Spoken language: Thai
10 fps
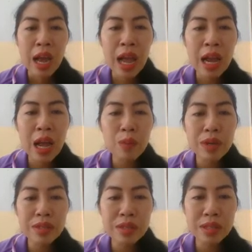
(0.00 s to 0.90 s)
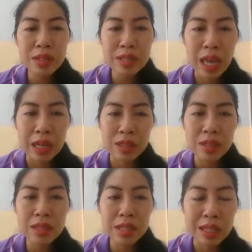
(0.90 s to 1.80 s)
ถ้าคำว่าซื่อสัตว์
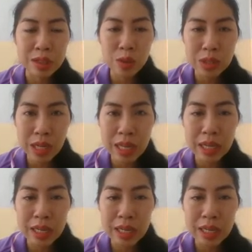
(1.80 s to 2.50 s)
ซื่อสัตว์สุจริต